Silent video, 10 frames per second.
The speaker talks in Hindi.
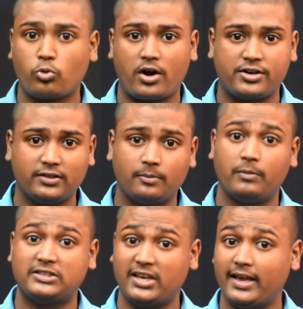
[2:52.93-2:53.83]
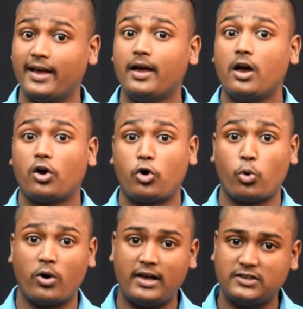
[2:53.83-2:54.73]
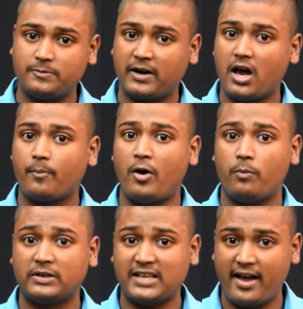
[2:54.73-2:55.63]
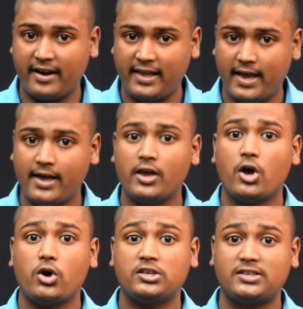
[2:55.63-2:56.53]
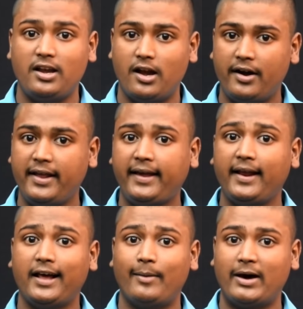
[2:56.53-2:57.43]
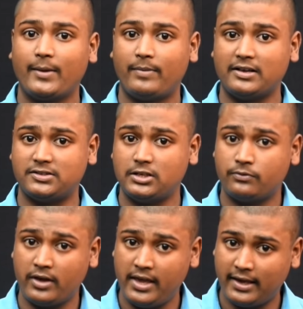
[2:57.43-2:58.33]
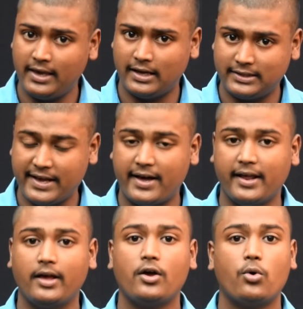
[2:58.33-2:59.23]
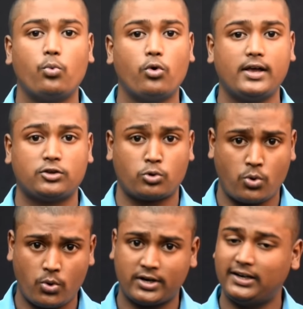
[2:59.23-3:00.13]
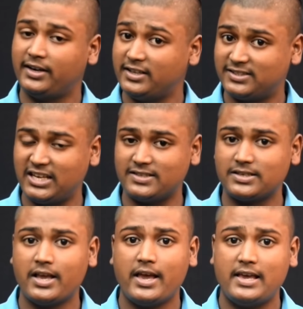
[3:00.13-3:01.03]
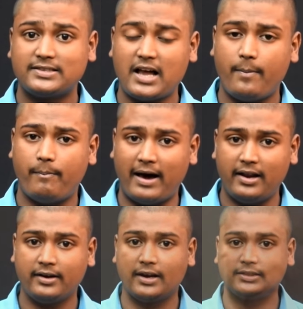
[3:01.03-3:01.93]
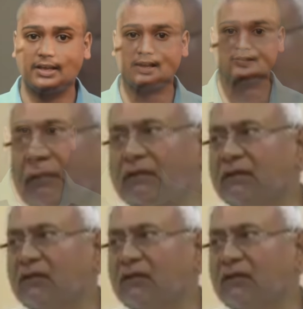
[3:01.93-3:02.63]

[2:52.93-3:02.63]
सुरक्षित बचे हैं कोरोना जिस प्रकार पाँव पसार रही है इससे लड़ने के लिए हमारे पास सिर्फ एक ही हथियार है वो है सोशल डिस्टेंस इसका पालन करते रहें साथ ही